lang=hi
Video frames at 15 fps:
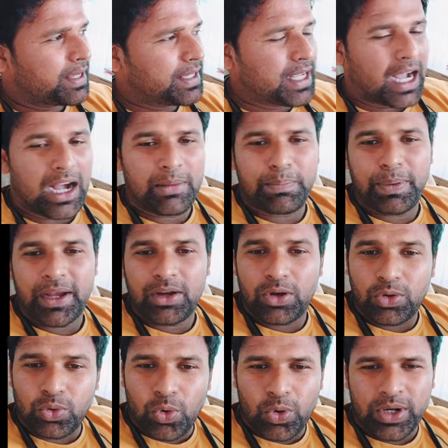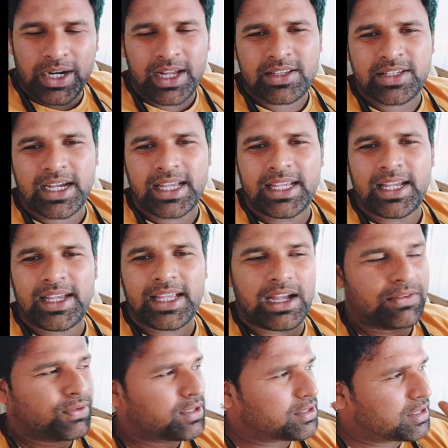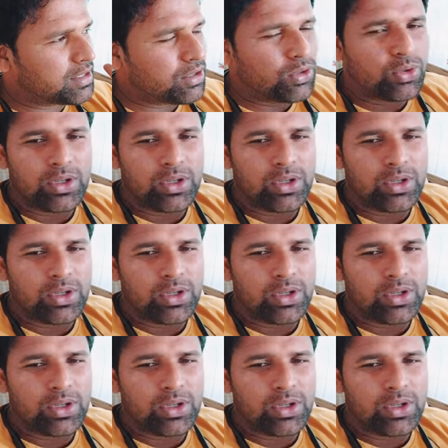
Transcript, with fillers: यहाँ पे रोकना चाहिए या फिर सीधे